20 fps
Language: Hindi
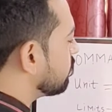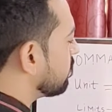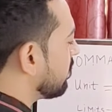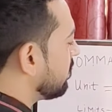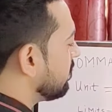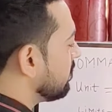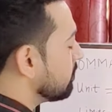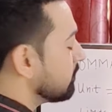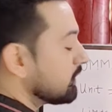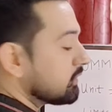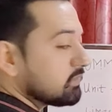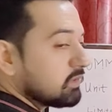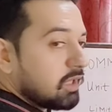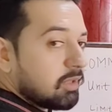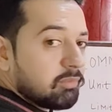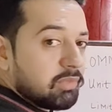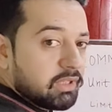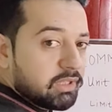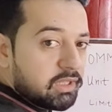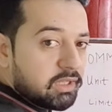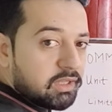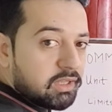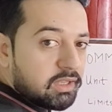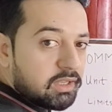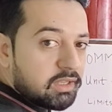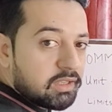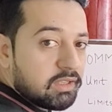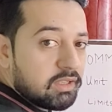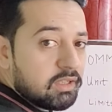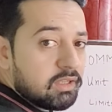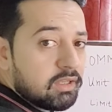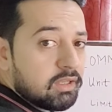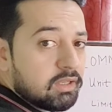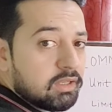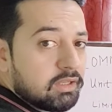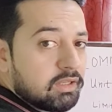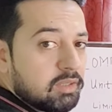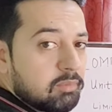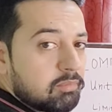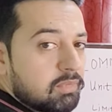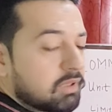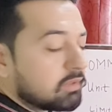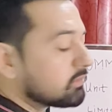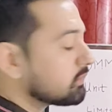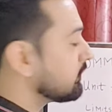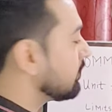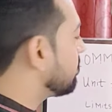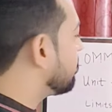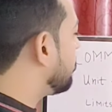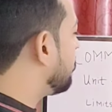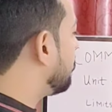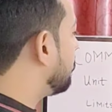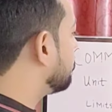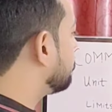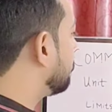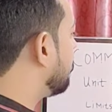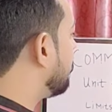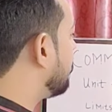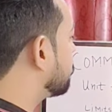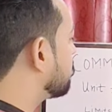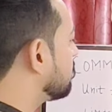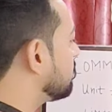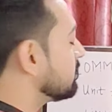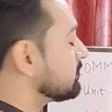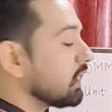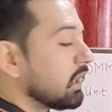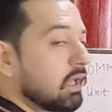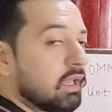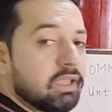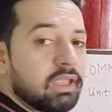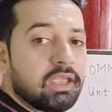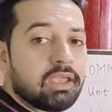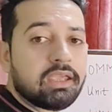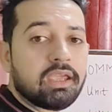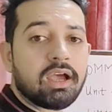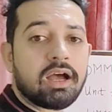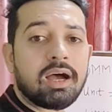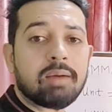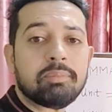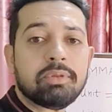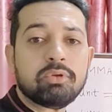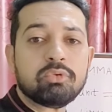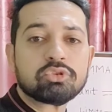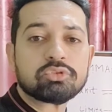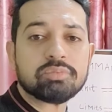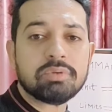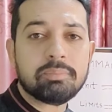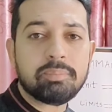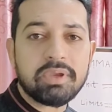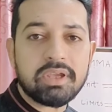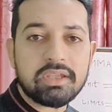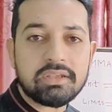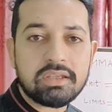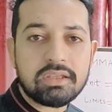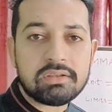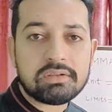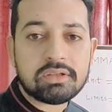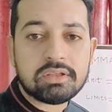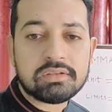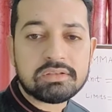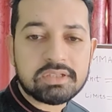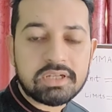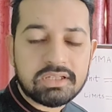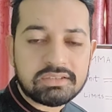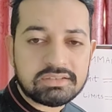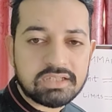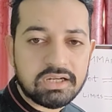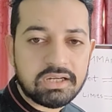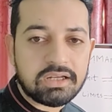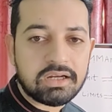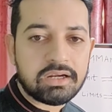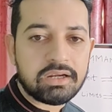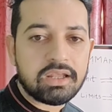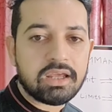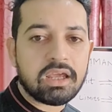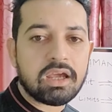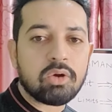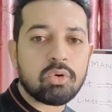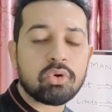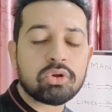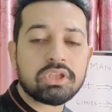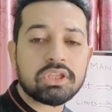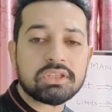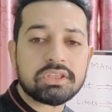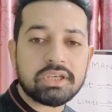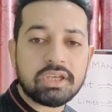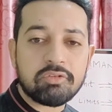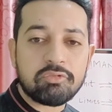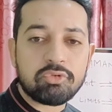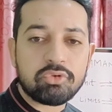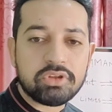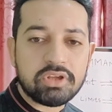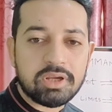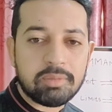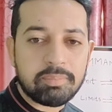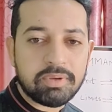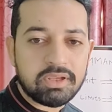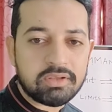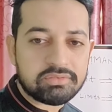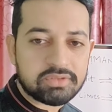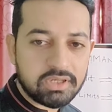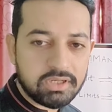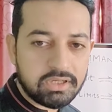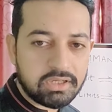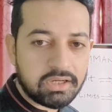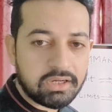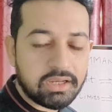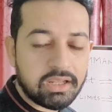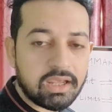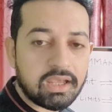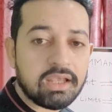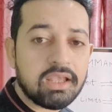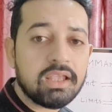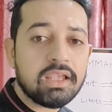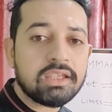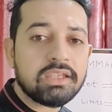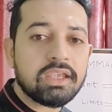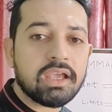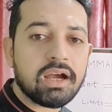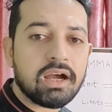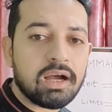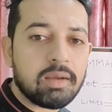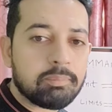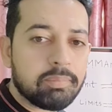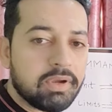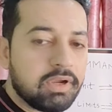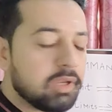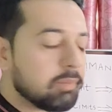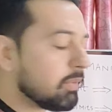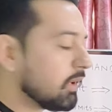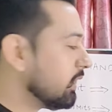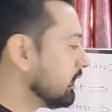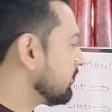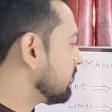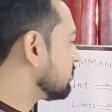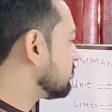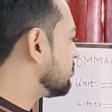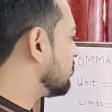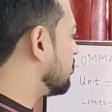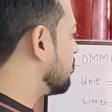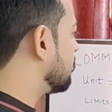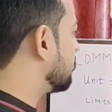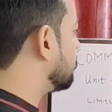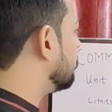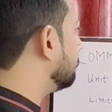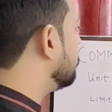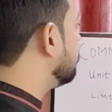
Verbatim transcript: लिमिट्स ही हम लिखेंगे लिमिट्स के बाद आपको बताएंगे कि आपने उसमें पेज किस किस तरह सेट करना है और कितने फुट का पेज सेट करना है ये आप पे डिपेंड करता है